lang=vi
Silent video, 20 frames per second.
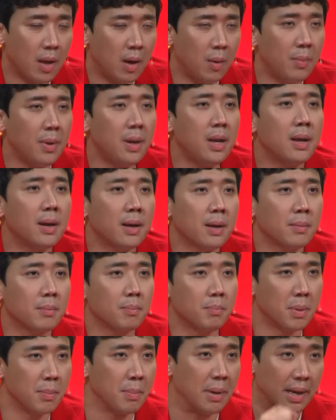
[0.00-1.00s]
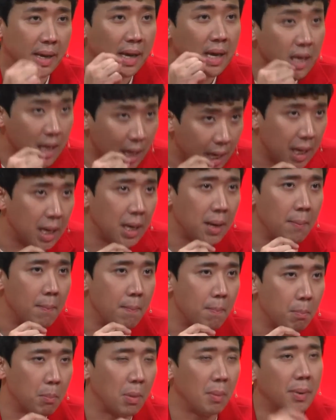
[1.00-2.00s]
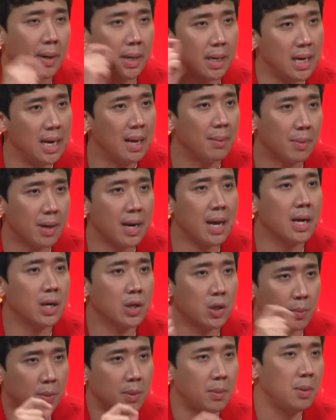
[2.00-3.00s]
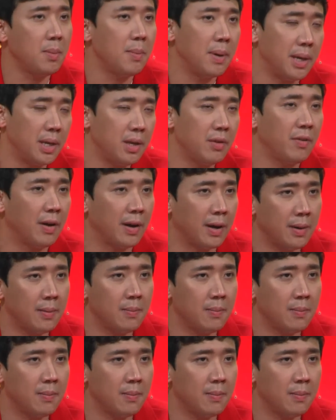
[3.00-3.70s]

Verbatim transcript: Không, ý là mình bị cái gì mà mình đi làm răng rồi mình mới bị như vậy?